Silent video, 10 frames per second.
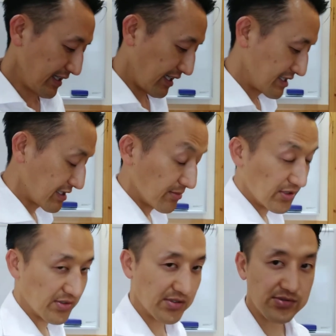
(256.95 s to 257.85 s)
えー、質の
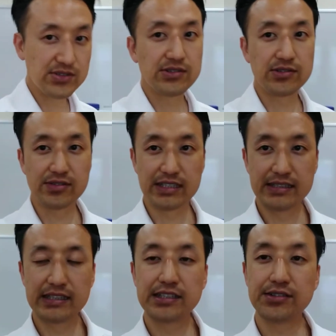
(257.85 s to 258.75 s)
ものを取るってことが
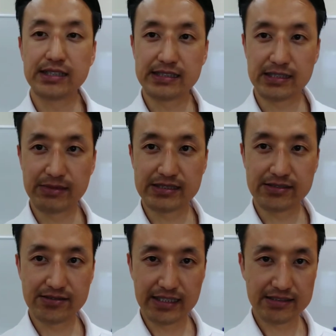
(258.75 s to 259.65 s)
できるようになってきま
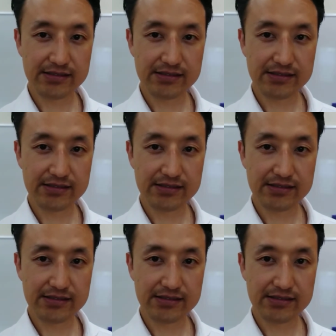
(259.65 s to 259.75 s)
すので、